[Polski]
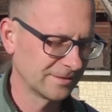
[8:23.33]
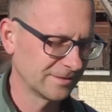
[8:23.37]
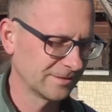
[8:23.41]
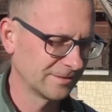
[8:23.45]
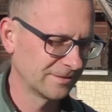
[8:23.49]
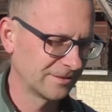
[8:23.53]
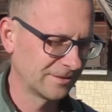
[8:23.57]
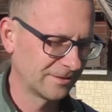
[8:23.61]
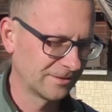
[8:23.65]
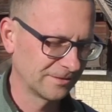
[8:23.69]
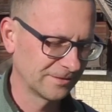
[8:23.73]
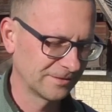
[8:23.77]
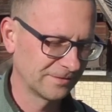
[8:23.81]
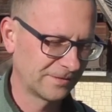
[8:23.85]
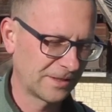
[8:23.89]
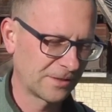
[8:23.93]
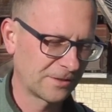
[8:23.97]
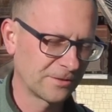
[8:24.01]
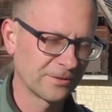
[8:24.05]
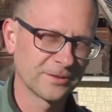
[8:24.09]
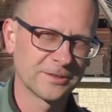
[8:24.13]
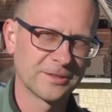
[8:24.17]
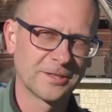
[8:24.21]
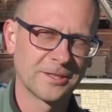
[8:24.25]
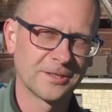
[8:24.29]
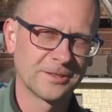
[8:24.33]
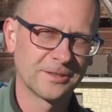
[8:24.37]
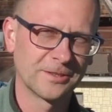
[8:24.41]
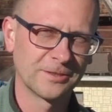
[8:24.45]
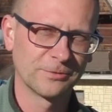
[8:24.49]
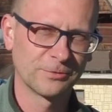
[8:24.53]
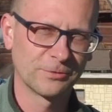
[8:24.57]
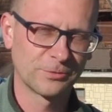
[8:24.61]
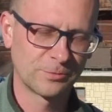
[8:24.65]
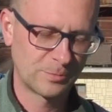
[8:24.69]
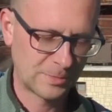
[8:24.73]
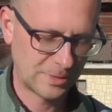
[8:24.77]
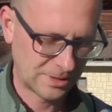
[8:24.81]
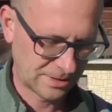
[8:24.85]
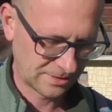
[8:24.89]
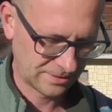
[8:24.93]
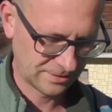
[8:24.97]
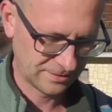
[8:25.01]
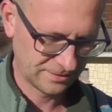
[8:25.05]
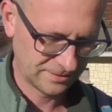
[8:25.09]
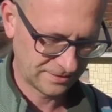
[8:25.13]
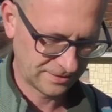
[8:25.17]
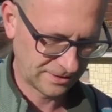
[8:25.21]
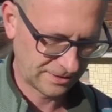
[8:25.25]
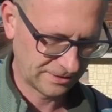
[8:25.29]
No, dwa koncerty już ma
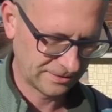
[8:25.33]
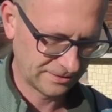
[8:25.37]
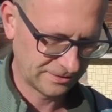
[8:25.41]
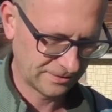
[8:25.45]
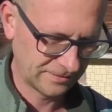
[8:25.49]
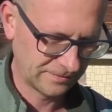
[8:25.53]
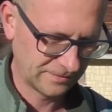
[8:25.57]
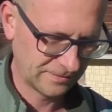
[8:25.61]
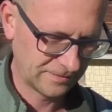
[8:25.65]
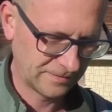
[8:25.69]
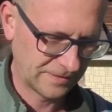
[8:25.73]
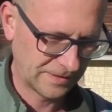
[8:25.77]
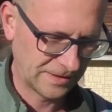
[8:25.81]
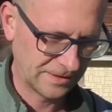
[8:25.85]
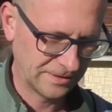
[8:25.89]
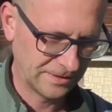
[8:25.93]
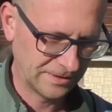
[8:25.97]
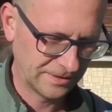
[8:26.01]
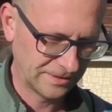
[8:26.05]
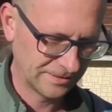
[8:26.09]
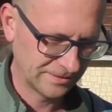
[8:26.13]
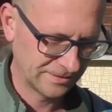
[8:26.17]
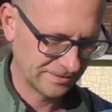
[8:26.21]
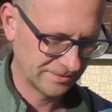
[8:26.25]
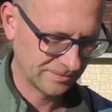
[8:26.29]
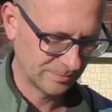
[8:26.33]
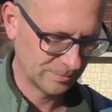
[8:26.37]
zarezerwowane.